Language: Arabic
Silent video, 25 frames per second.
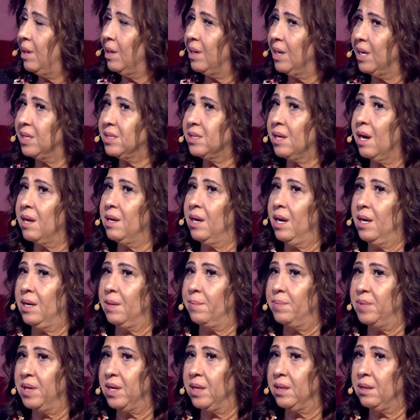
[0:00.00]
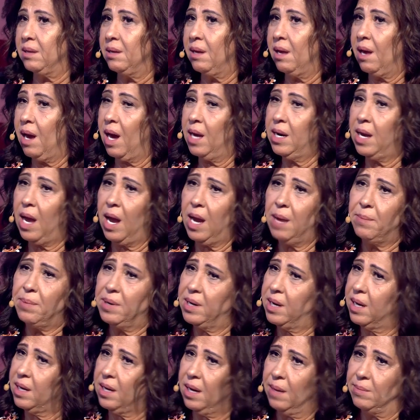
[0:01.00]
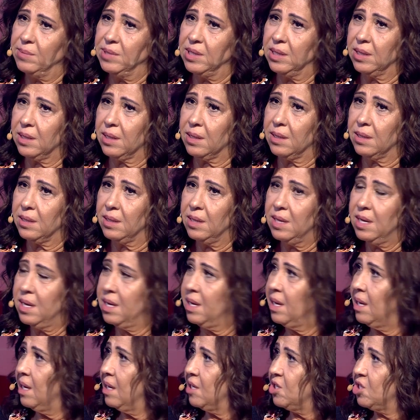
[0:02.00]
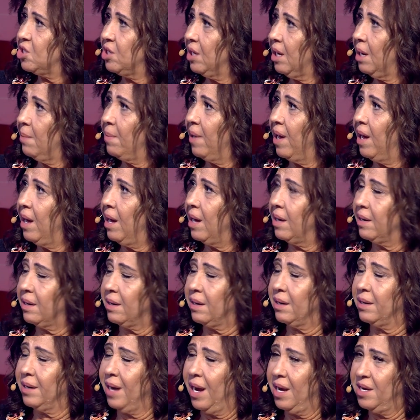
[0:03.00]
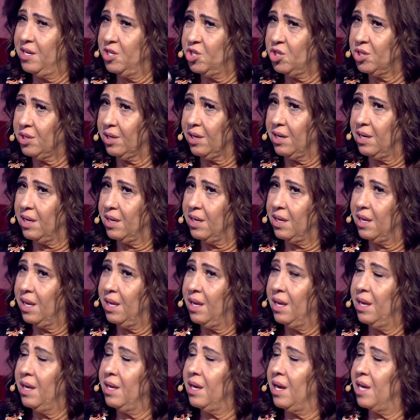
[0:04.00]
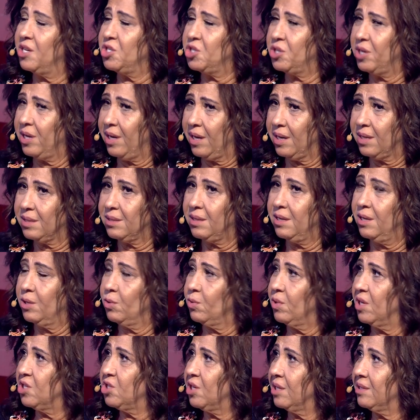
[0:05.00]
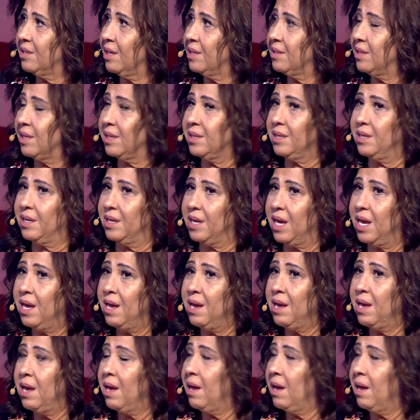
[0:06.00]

لصالح لبنان نعم. انا هاي بقول لك اياها من الاخر الشيخ بهاء رح يشتغل اشياء كثير ونشاطات كثير سؤال هل